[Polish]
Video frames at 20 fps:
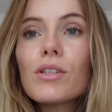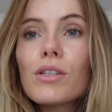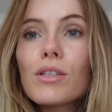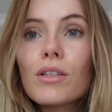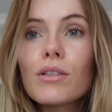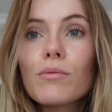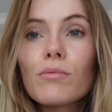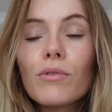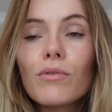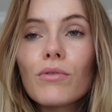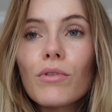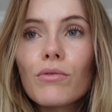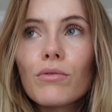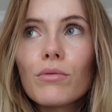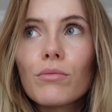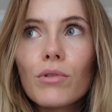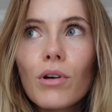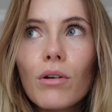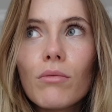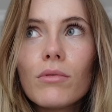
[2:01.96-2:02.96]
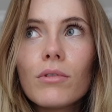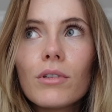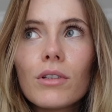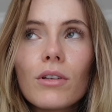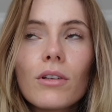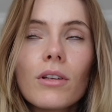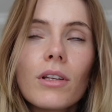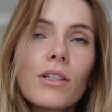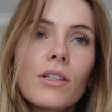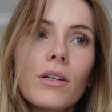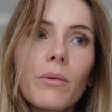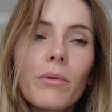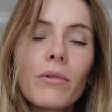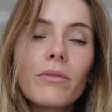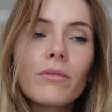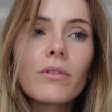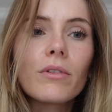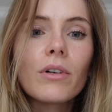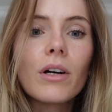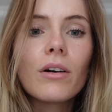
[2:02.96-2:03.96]
jesteśmy w nowym domu i to też na
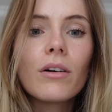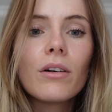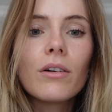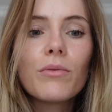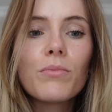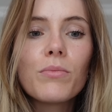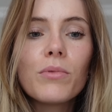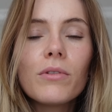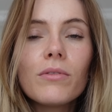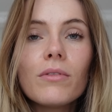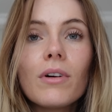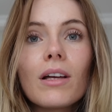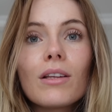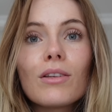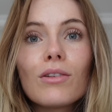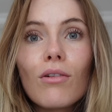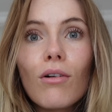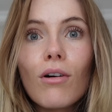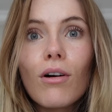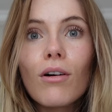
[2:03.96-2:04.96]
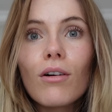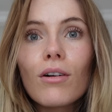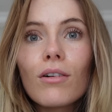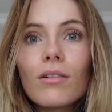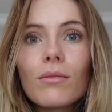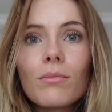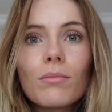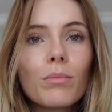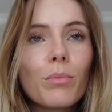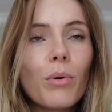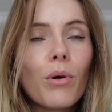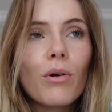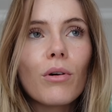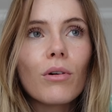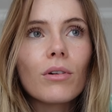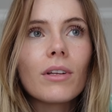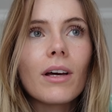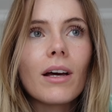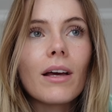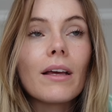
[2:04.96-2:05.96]
pewno wpływa, to
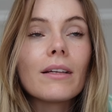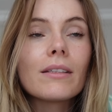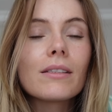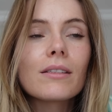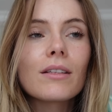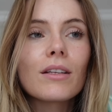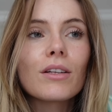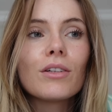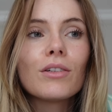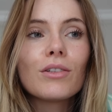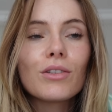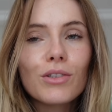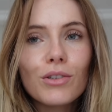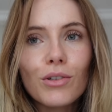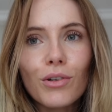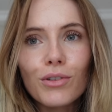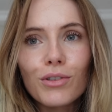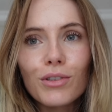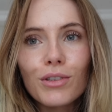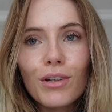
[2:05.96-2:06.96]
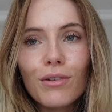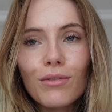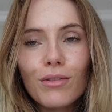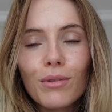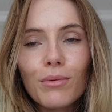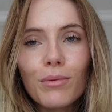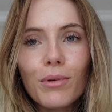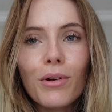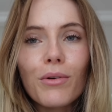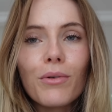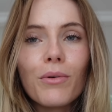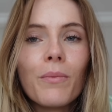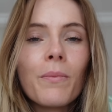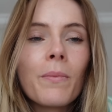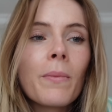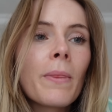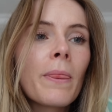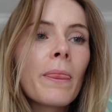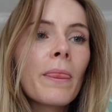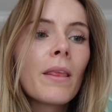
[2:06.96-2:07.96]
pogoda jest sztosik w tym roku.
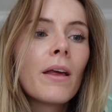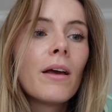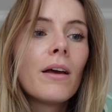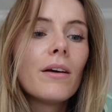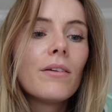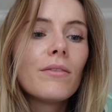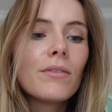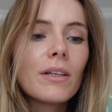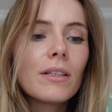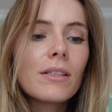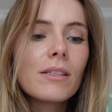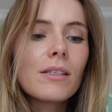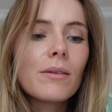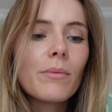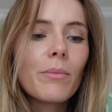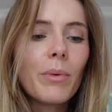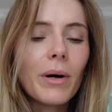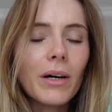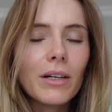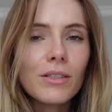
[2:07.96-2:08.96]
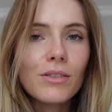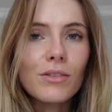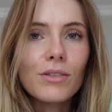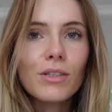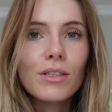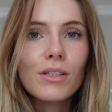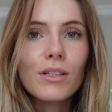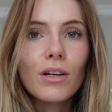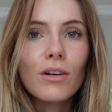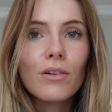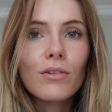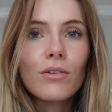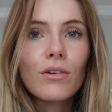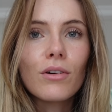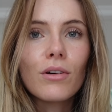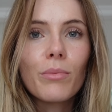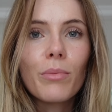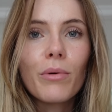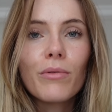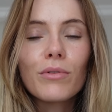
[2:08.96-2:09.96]
Więc bardzo się z tego
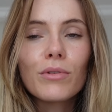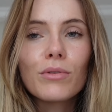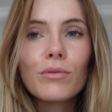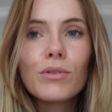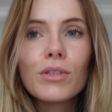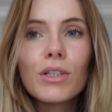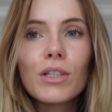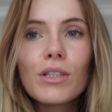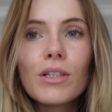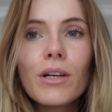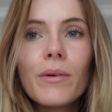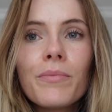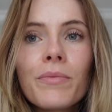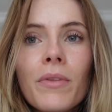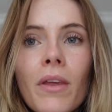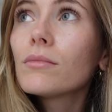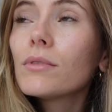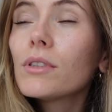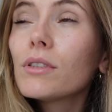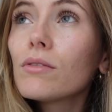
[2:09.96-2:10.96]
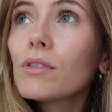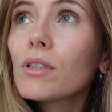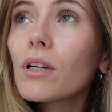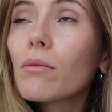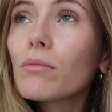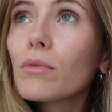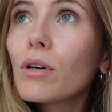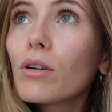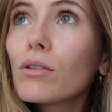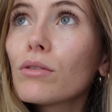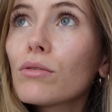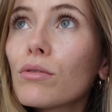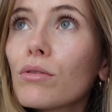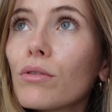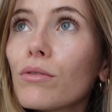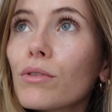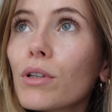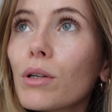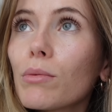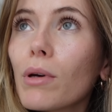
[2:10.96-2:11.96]
e, powodu cieszę. Nie wzięłam
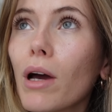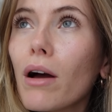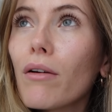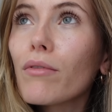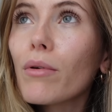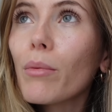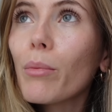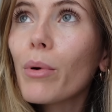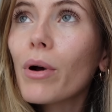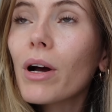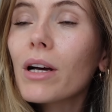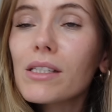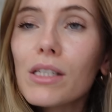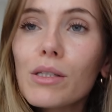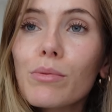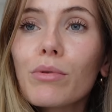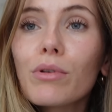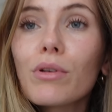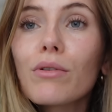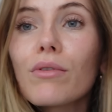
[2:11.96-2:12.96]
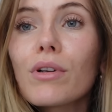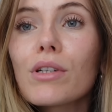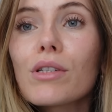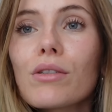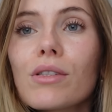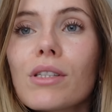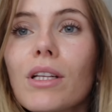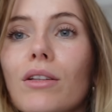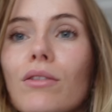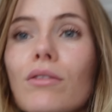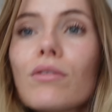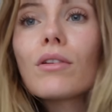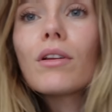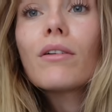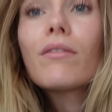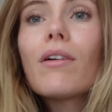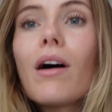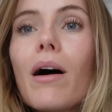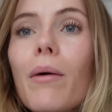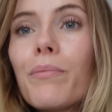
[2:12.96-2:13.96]
konturówki, miałam Wam pokazać, ponieważ ostatnio
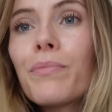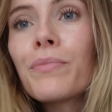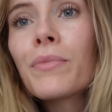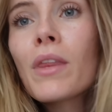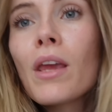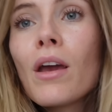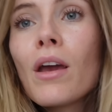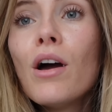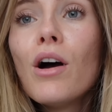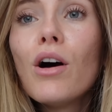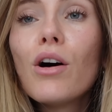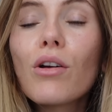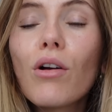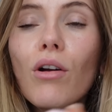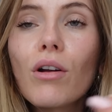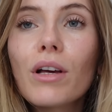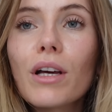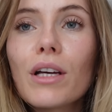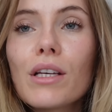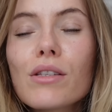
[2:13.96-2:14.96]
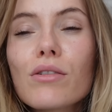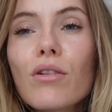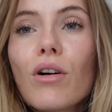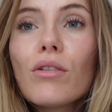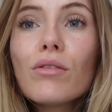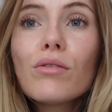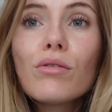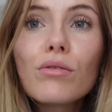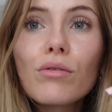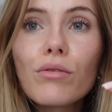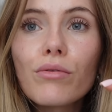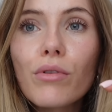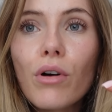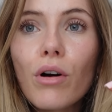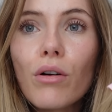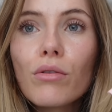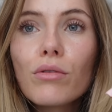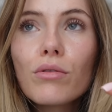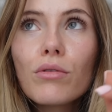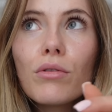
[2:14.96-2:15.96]
dodawałam rolkę z
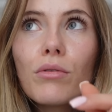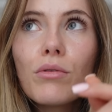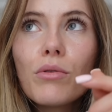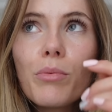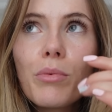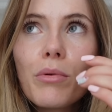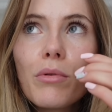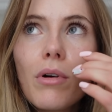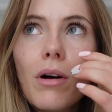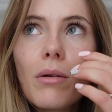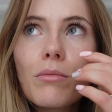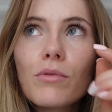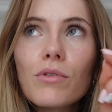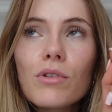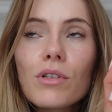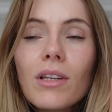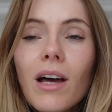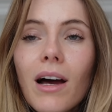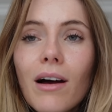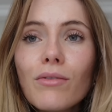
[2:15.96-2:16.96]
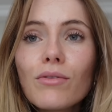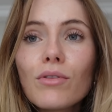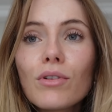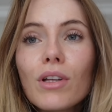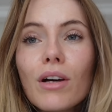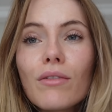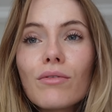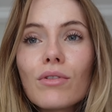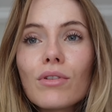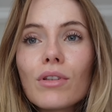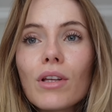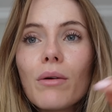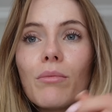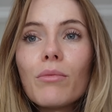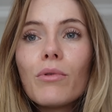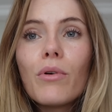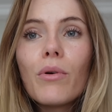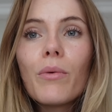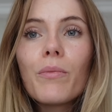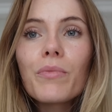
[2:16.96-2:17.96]
konturówką, którą kupiłam już dawno, dawno
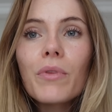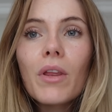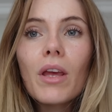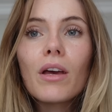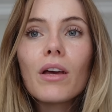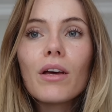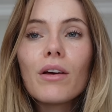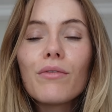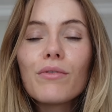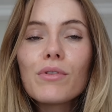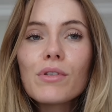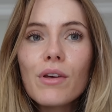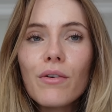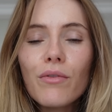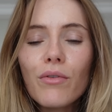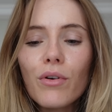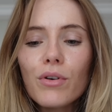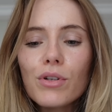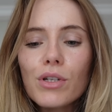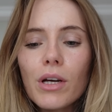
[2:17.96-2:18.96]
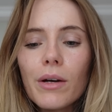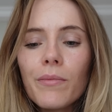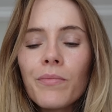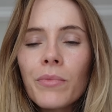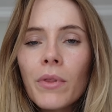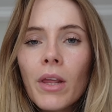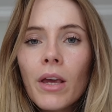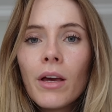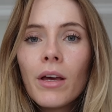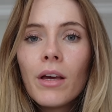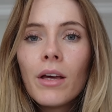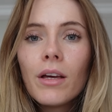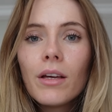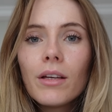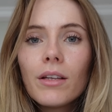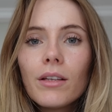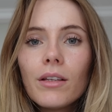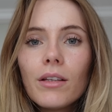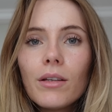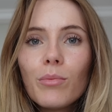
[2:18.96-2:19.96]
temu e, w Seforze.
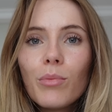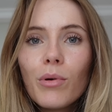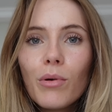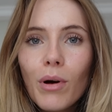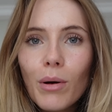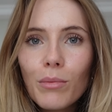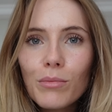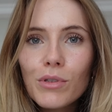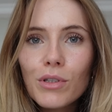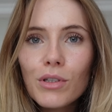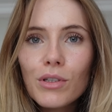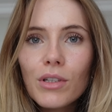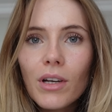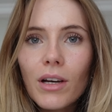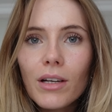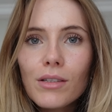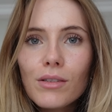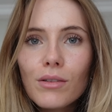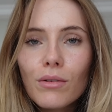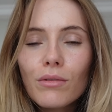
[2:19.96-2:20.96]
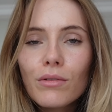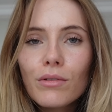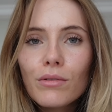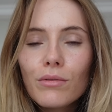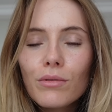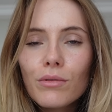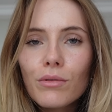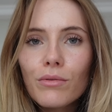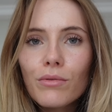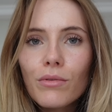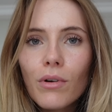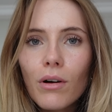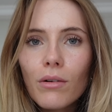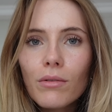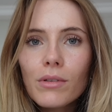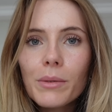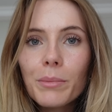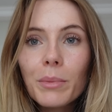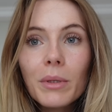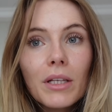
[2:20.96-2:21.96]
I byłam dzisiaj z tą
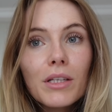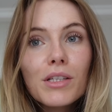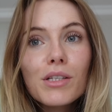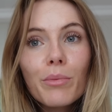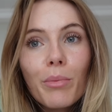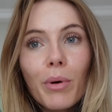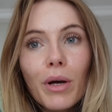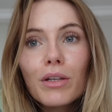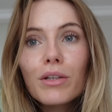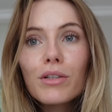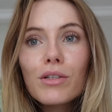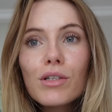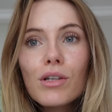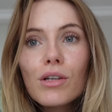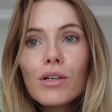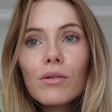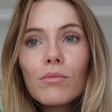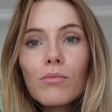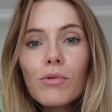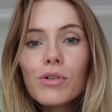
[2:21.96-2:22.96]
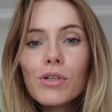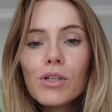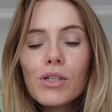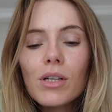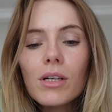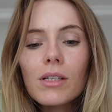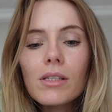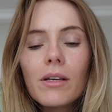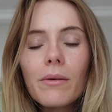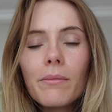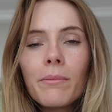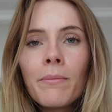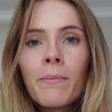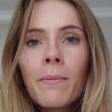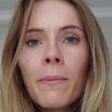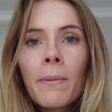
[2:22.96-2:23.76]
konturówką zapytać się Pani, czy może czasem